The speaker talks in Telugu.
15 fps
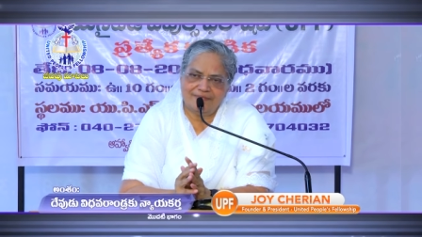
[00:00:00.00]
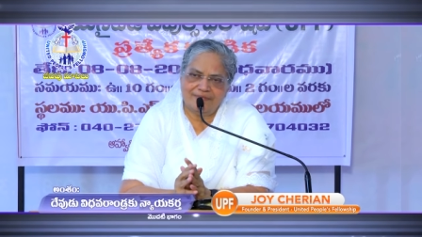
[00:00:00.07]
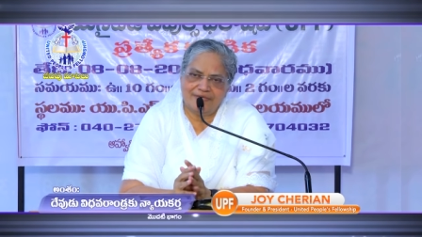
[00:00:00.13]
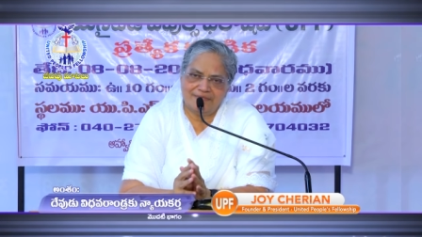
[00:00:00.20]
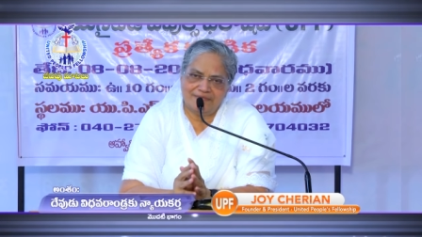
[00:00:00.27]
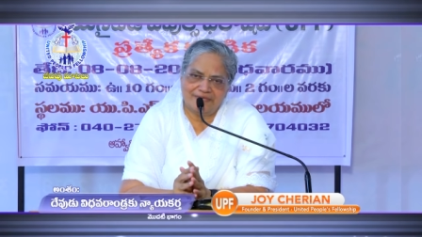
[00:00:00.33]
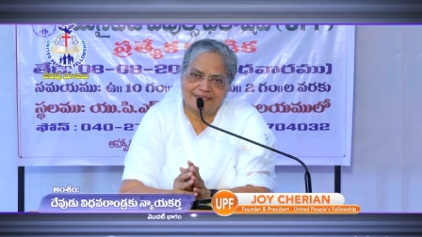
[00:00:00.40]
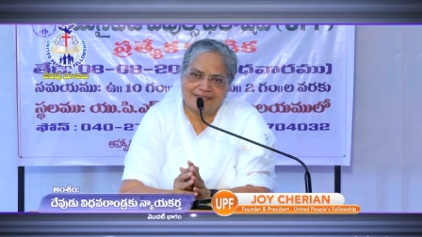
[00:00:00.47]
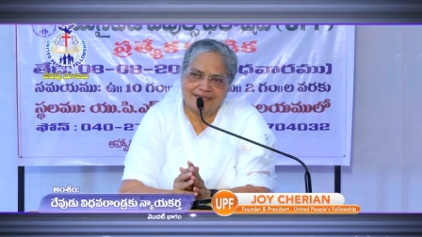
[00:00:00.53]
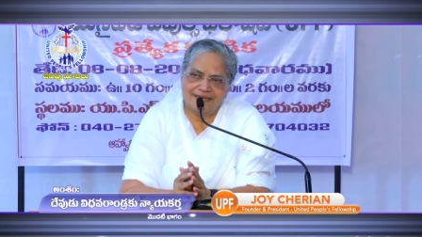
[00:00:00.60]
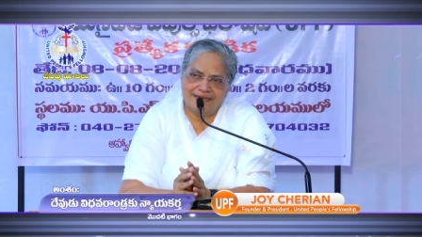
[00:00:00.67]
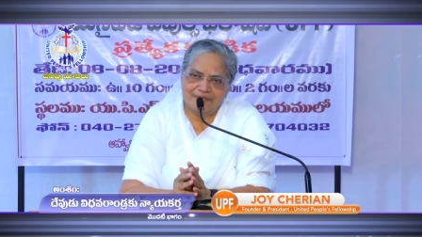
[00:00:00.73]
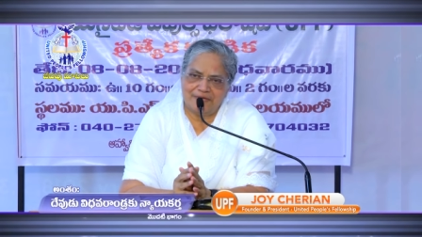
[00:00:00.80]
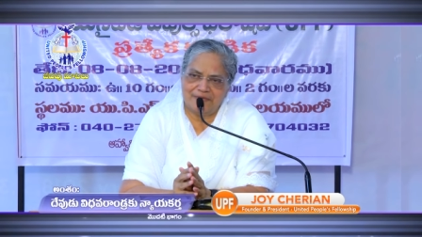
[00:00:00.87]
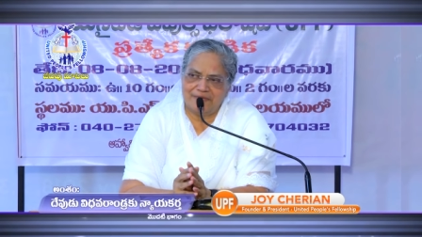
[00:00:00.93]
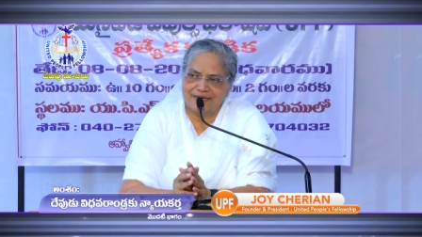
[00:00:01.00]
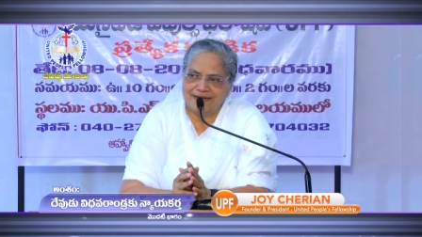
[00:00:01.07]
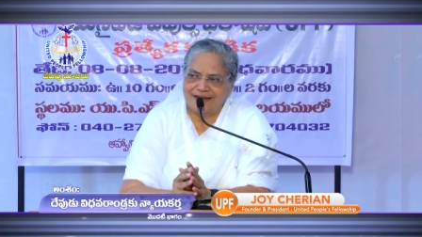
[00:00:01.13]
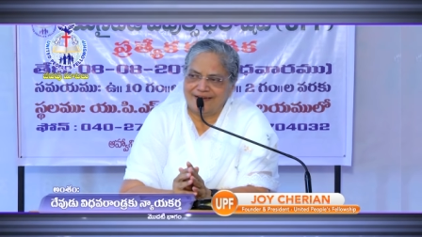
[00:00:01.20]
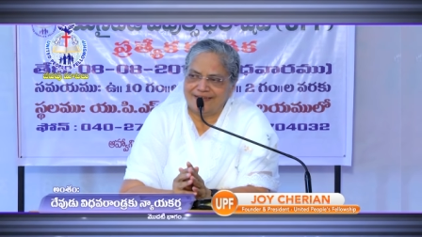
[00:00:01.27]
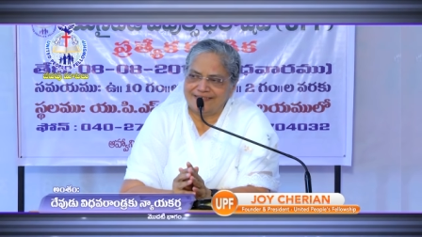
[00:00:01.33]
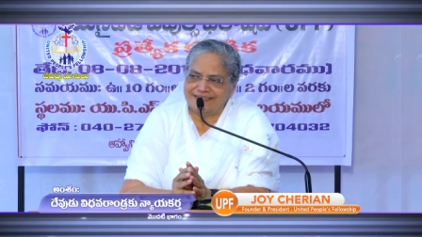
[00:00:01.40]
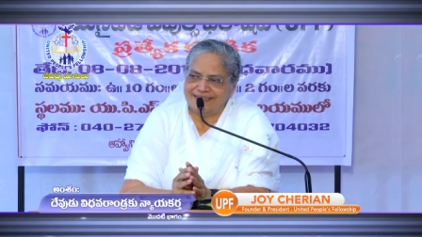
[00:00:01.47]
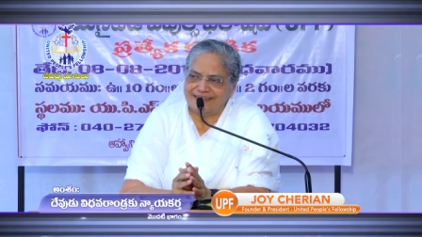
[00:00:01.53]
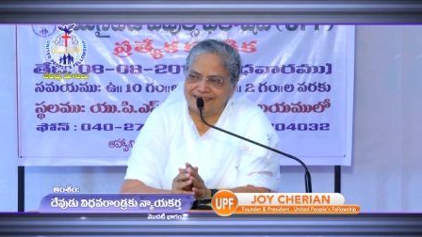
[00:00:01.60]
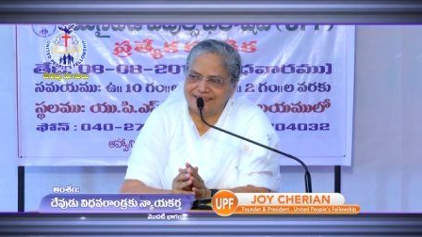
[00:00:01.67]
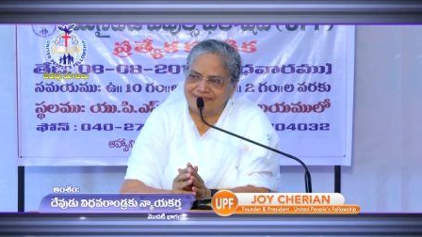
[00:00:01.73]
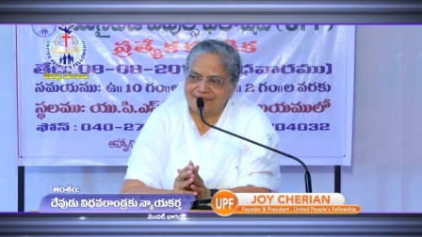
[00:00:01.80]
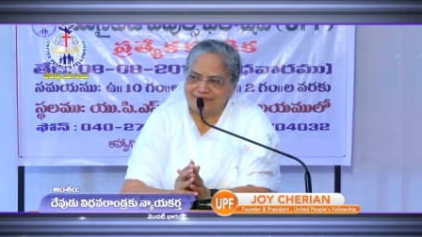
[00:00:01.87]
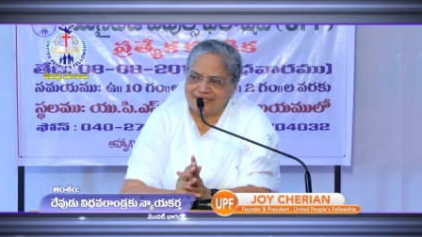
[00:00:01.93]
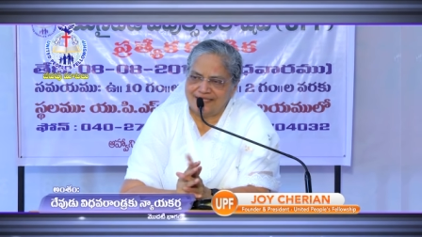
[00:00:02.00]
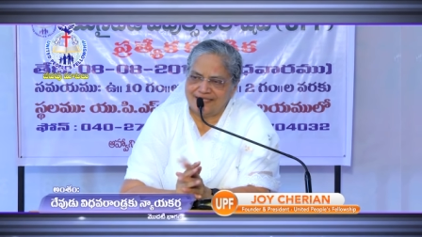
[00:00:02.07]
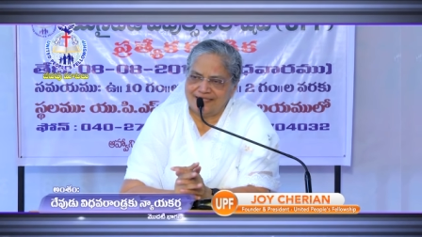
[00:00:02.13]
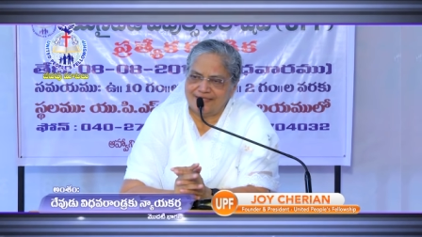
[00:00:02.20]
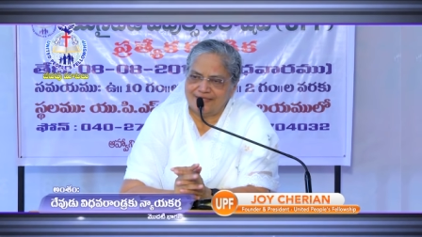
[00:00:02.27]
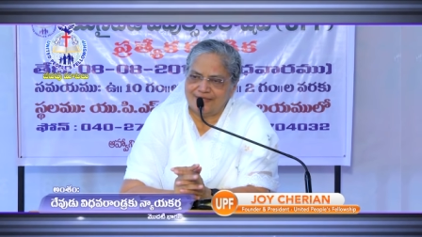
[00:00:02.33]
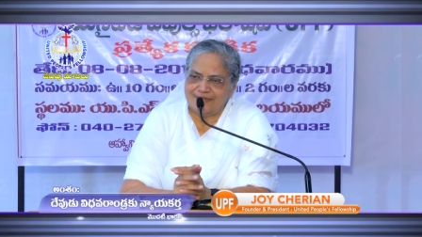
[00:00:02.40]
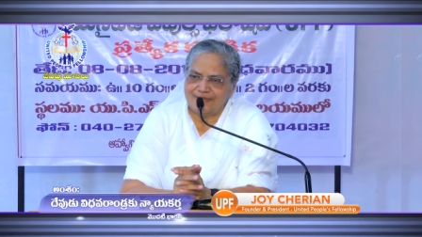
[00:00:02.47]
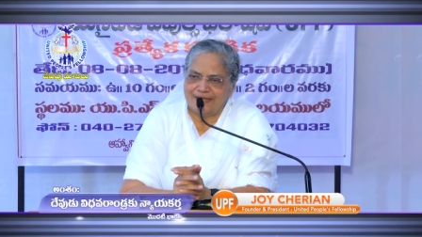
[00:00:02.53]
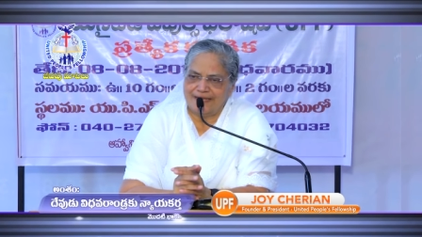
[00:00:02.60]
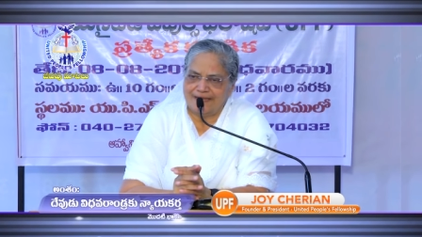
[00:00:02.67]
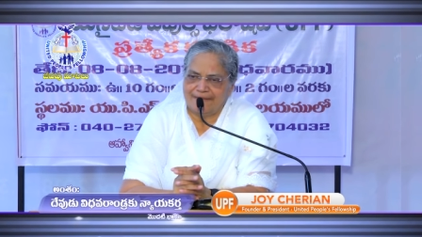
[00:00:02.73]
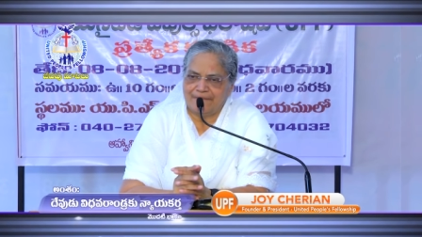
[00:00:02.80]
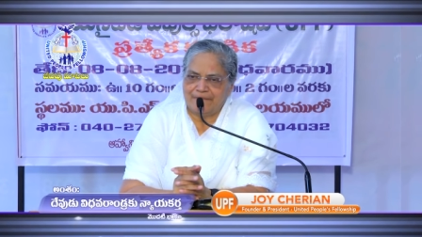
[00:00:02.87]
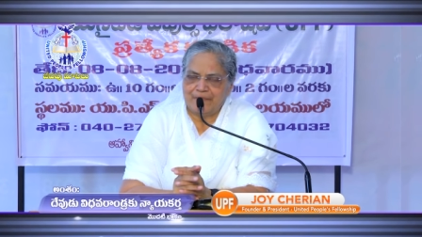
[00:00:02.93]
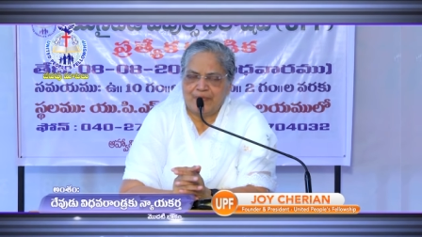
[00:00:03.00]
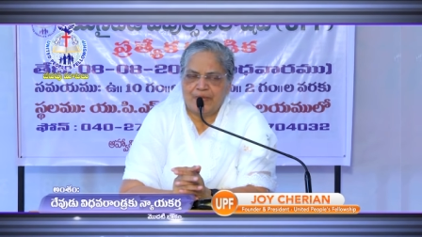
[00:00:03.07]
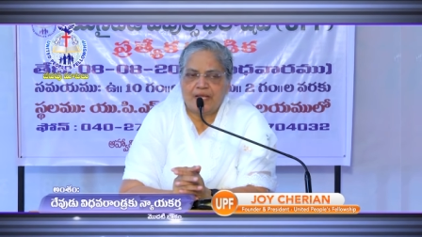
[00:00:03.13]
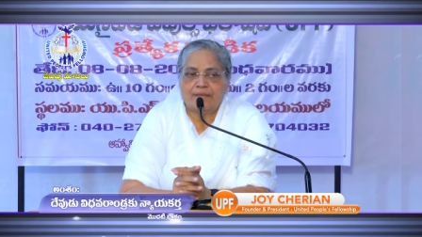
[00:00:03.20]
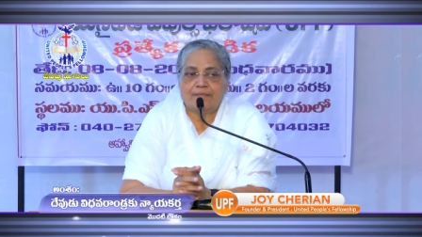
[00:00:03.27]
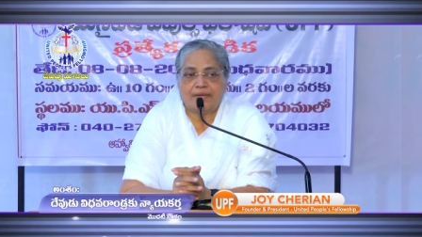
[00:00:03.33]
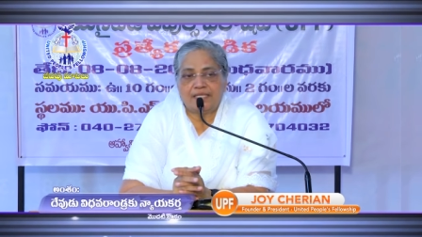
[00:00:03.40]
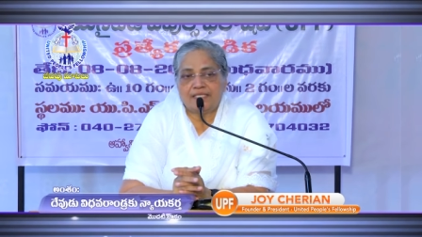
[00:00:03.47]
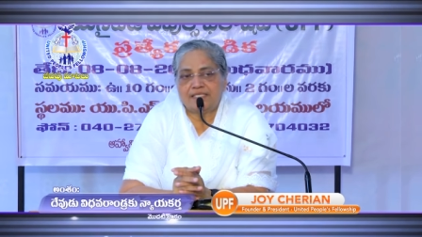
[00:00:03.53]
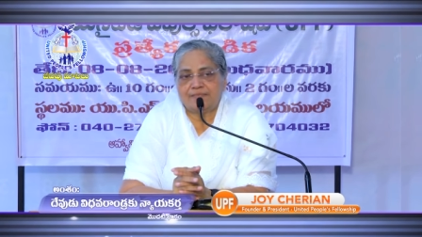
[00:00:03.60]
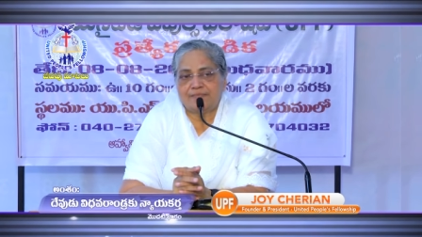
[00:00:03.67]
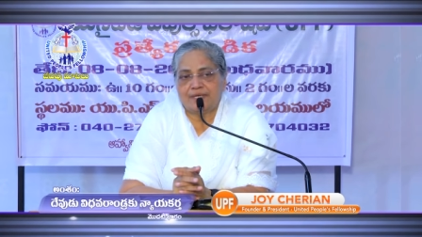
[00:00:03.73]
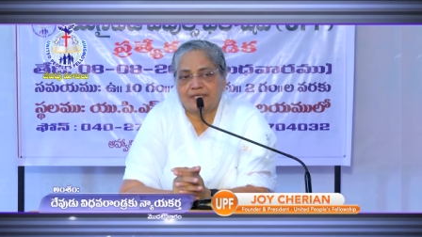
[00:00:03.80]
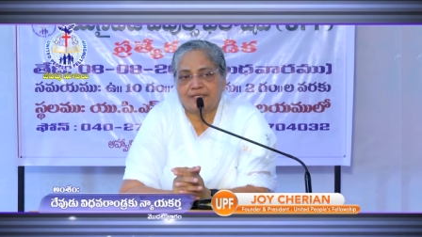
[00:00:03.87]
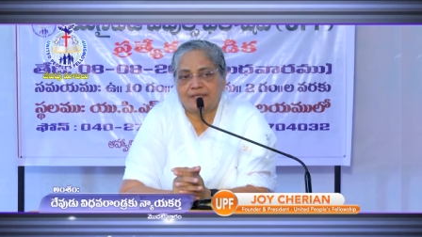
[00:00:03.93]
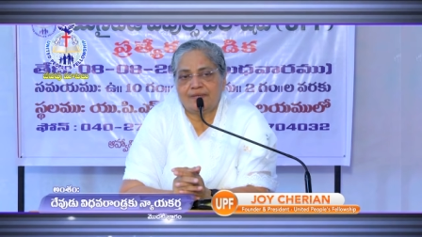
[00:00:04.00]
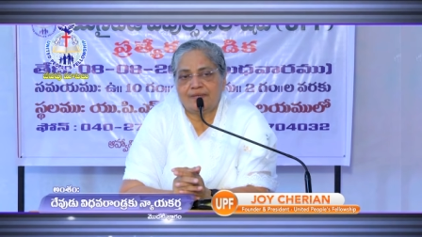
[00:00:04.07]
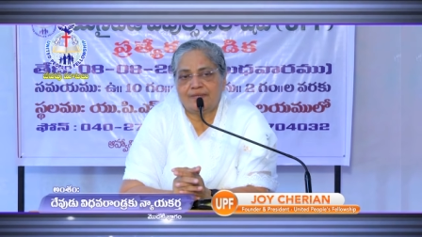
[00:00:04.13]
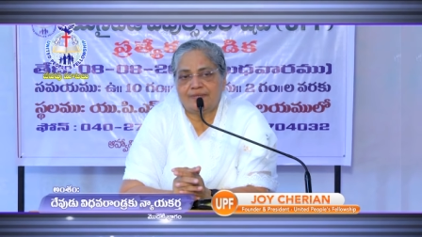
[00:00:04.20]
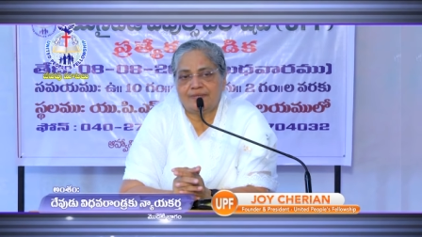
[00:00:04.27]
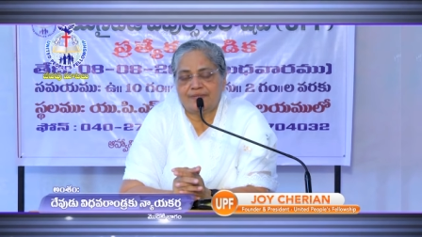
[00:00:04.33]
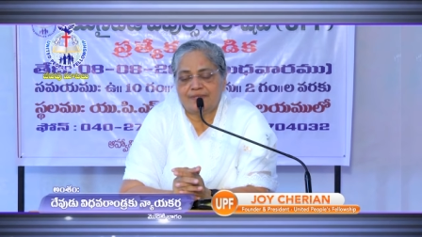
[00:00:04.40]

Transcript: మనం బ్రతకాలి మన బిడ్డలను ఏం చేయాలి బ్రతికించుకోవాలి మంచి మార్గంలో